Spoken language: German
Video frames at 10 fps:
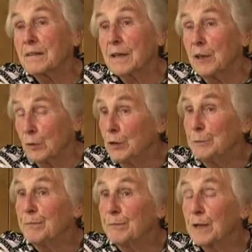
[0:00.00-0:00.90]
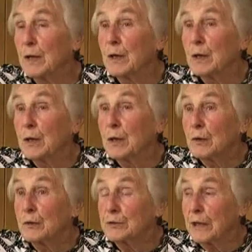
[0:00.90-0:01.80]
In Ulm.
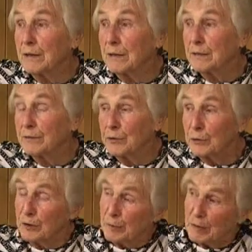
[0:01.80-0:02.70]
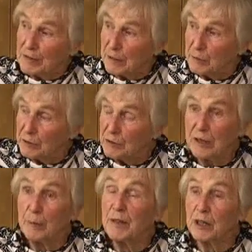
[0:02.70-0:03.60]
Und dann von Ulm aus sind wir
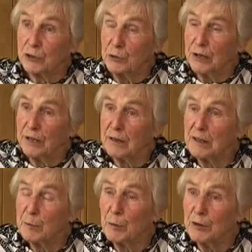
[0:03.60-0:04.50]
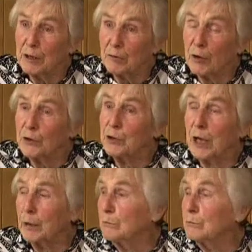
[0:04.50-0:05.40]
zusammen nach Stuttgart transportiert worden in
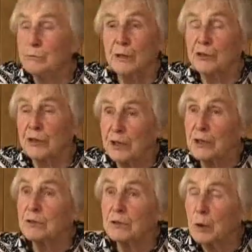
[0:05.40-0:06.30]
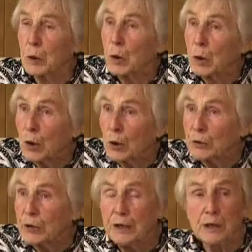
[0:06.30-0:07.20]
einem Mercedes.
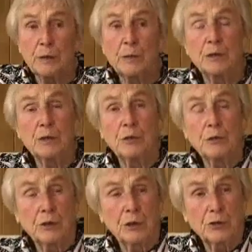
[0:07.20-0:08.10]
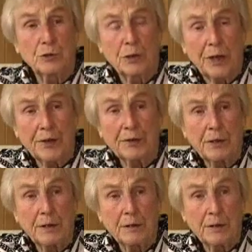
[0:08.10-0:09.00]
Dann in, in, in Stuttgart,
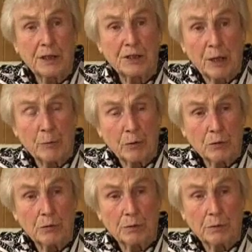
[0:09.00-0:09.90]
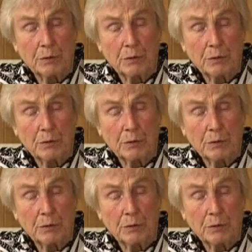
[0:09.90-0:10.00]
in das Gestapo-Haus